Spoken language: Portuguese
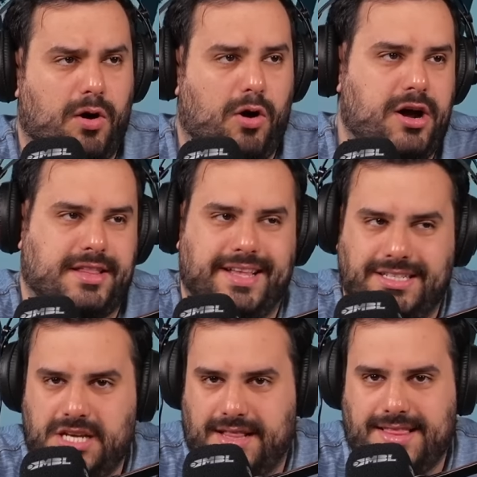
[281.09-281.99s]
horda
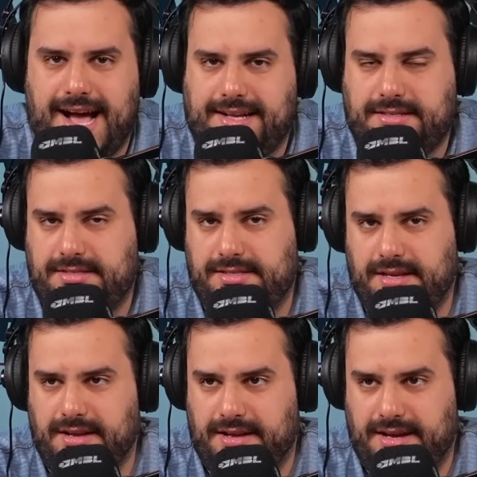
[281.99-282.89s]
de ataques
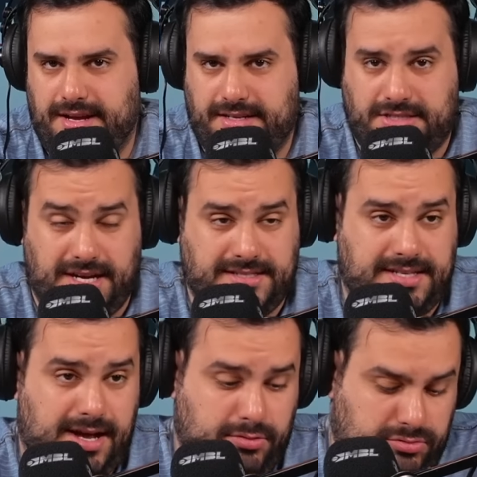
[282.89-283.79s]
eh, e eh, de
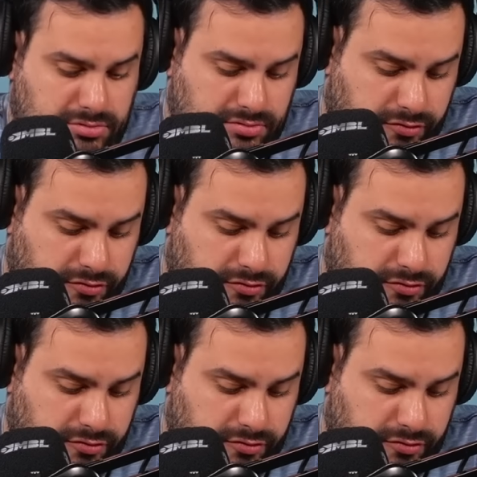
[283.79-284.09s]
assaltos,